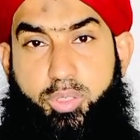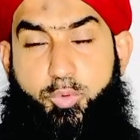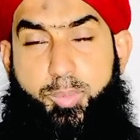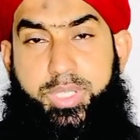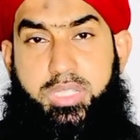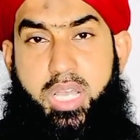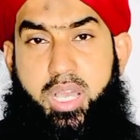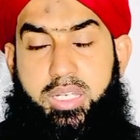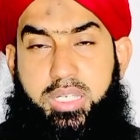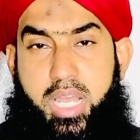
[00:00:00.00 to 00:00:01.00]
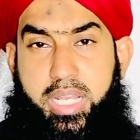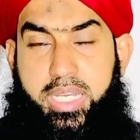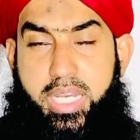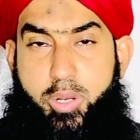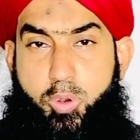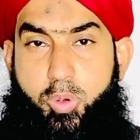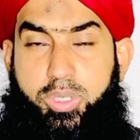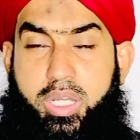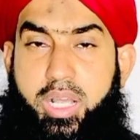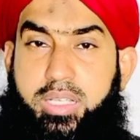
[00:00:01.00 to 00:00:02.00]
वो बंदा अल्लाह की को
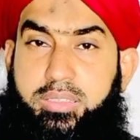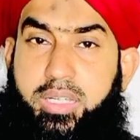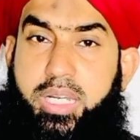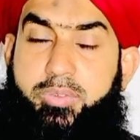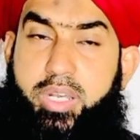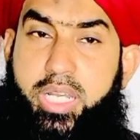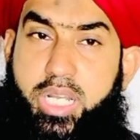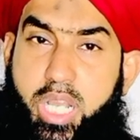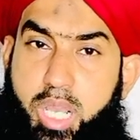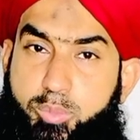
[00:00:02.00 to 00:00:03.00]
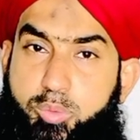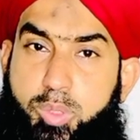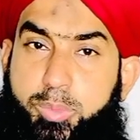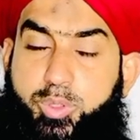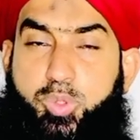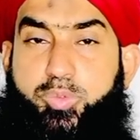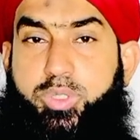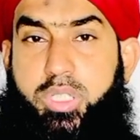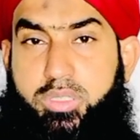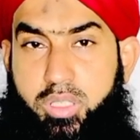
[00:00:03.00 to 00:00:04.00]
नाराज़ करने वाले कामों में मसरूफ़ हो
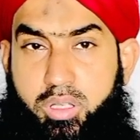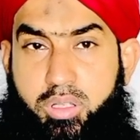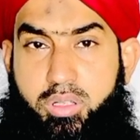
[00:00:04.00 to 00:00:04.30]
जाता है